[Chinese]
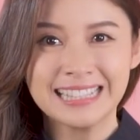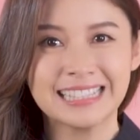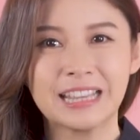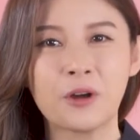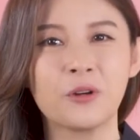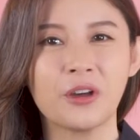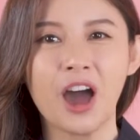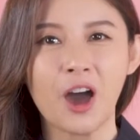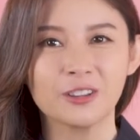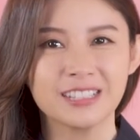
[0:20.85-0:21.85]
今天会有
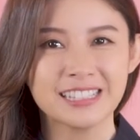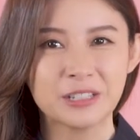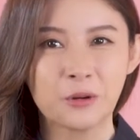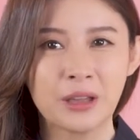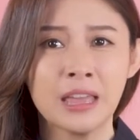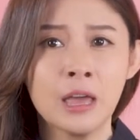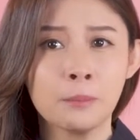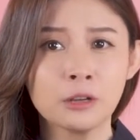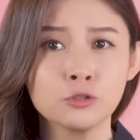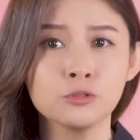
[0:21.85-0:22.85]
好的机会
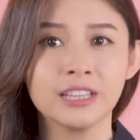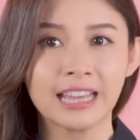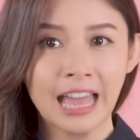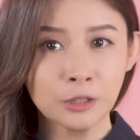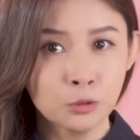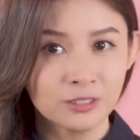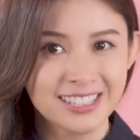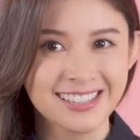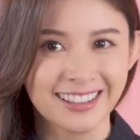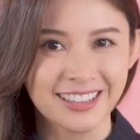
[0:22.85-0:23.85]
帮助你开拓
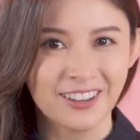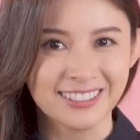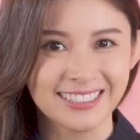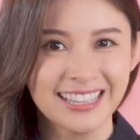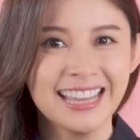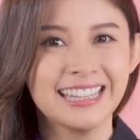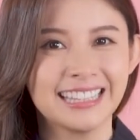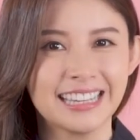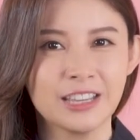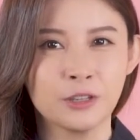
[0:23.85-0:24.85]
你想要的，
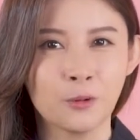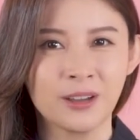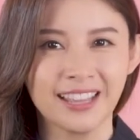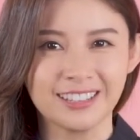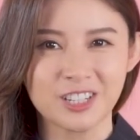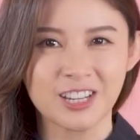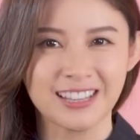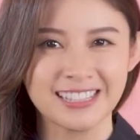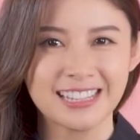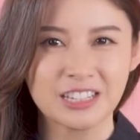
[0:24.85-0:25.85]
你可以勇敢的
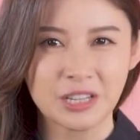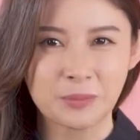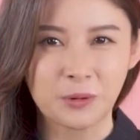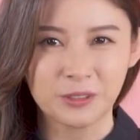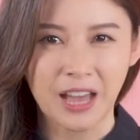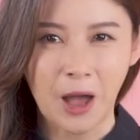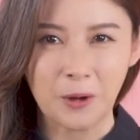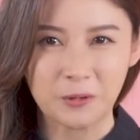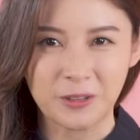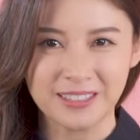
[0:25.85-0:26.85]
承接这一波的
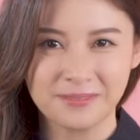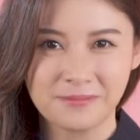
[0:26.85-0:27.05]
好运。